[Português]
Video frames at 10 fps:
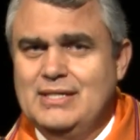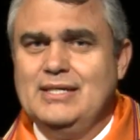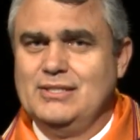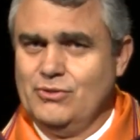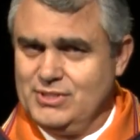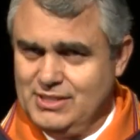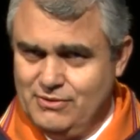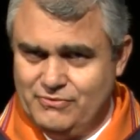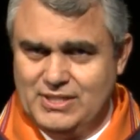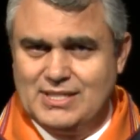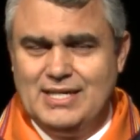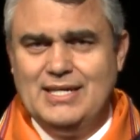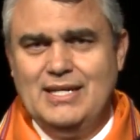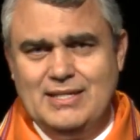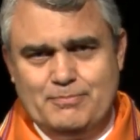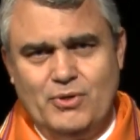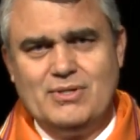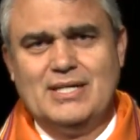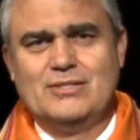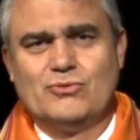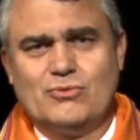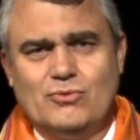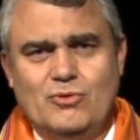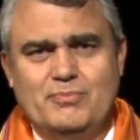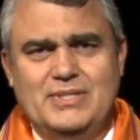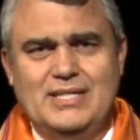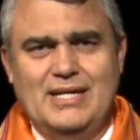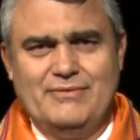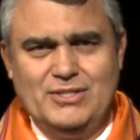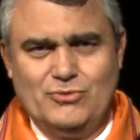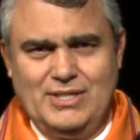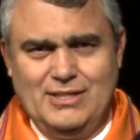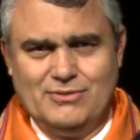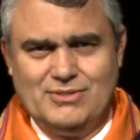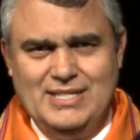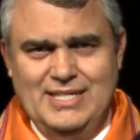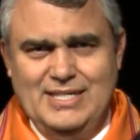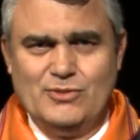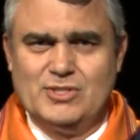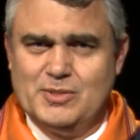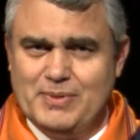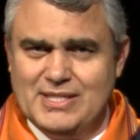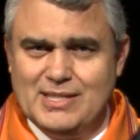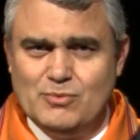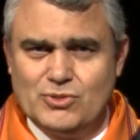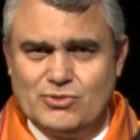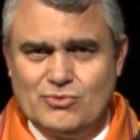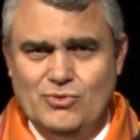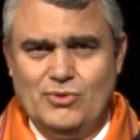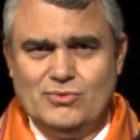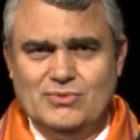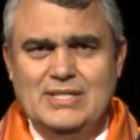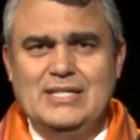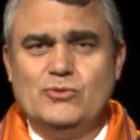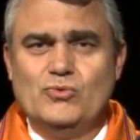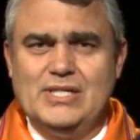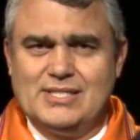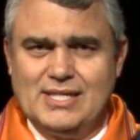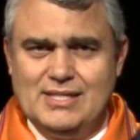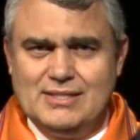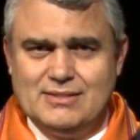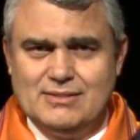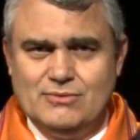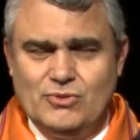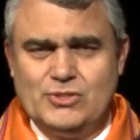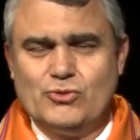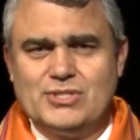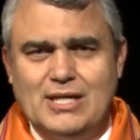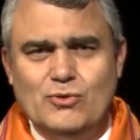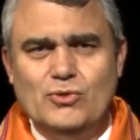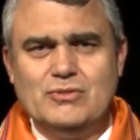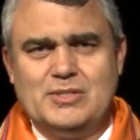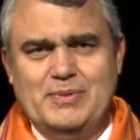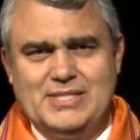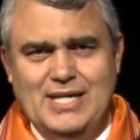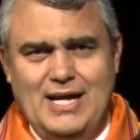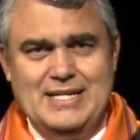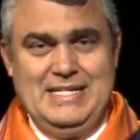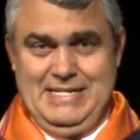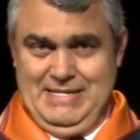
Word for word: então se invita ele e ponga em seu clube de aventureiros. E nos despedimos com nossa, nosso saludo especial.